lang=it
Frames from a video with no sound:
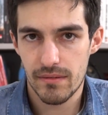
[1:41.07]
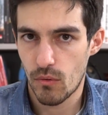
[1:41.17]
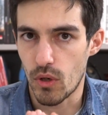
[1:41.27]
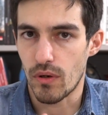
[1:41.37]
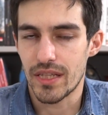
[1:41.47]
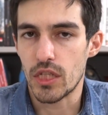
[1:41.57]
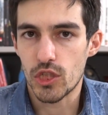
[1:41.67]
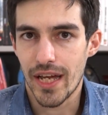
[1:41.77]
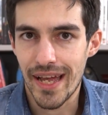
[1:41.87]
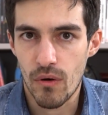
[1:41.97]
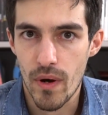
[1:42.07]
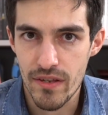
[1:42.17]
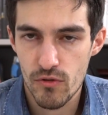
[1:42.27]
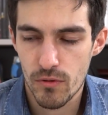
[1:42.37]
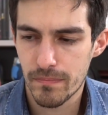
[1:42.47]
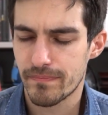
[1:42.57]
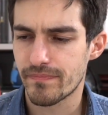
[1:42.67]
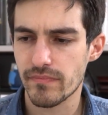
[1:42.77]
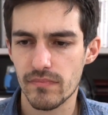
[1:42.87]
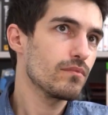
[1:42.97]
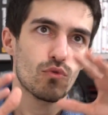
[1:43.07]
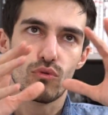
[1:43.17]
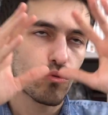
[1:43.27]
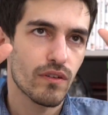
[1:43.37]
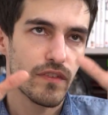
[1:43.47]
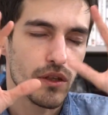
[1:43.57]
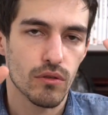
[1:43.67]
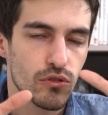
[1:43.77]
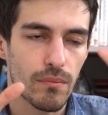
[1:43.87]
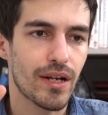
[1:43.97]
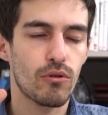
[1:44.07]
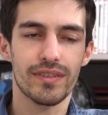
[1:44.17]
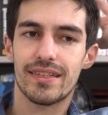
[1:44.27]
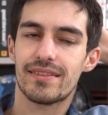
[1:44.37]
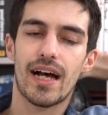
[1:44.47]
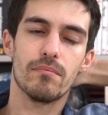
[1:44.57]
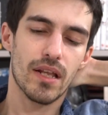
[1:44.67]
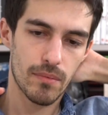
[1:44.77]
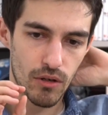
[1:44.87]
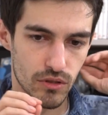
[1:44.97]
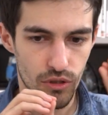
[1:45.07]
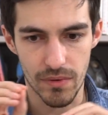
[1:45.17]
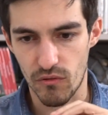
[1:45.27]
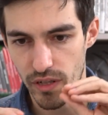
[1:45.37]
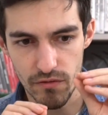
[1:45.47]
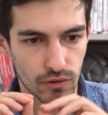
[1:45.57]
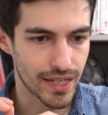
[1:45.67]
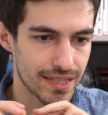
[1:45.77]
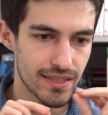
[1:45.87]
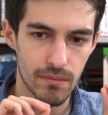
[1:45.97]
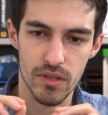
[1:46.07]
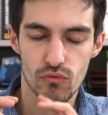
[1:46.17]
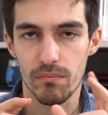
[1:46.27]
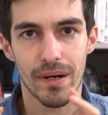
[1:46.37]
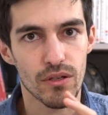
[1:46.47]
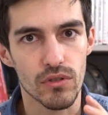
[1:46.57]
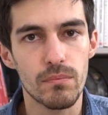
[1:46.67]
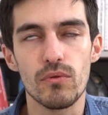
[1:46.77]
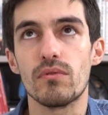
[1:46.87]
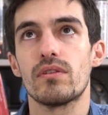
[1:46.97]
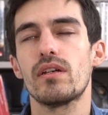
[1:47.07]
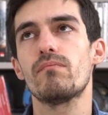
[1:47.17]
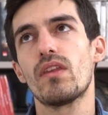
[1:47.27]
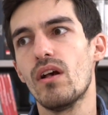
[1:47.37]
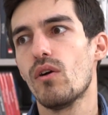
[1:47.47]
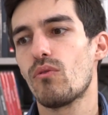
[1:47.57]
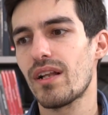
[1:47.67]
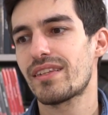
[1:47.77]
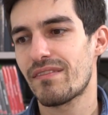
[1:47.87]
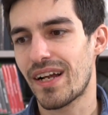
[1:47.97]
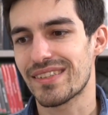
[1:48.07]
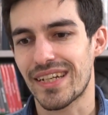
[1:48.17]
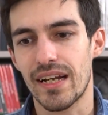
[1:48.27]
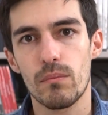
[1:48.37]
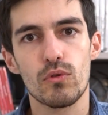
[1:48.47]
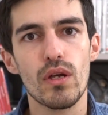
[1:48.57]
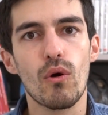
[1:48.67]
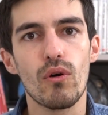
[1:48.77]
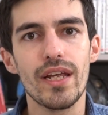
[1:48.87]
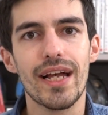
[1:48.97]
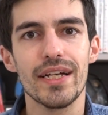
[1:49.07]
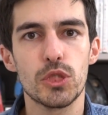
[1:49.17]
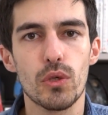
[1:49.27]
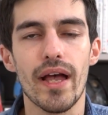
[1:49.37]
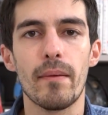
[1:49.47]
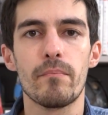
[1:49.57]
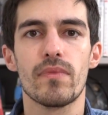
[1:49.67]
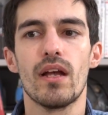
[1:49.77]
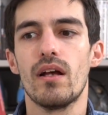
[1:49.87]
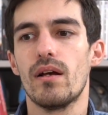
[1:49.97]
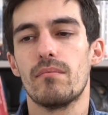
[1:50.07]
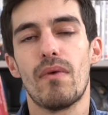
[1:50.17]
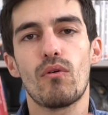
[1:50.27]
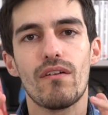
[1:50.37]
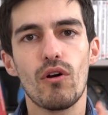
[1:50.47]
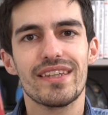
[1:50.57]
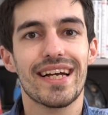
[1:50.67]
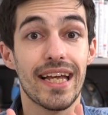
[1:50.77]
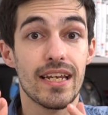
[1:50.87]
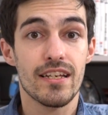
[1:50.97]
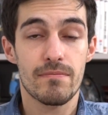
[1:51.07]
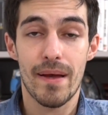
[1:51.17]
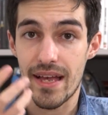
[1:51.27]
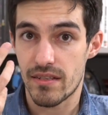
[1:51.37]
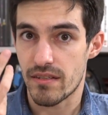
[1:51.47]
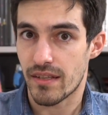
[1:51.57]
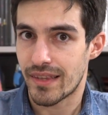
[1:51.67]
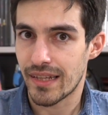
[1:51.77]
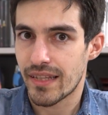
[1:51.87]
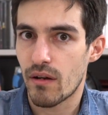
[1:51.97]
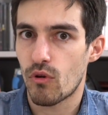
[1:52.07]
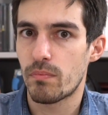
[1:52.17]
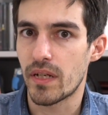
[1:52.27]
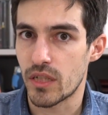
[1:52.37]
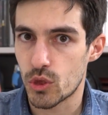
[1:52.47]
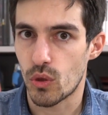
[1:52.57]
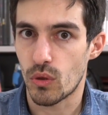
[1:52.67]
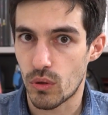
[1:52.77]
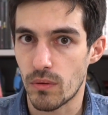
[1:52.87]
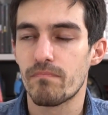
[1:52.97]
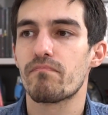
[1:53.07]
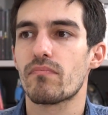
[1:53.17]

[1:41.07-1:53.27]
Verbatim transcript: quello che dice è questo tutto il video insomma è contestabile, però insomma vorrei focalizzarmi su un paio di punti, un'altra frase che reputo iconica e cioè ma una volta che li hai spesi 70 euro per il gioco,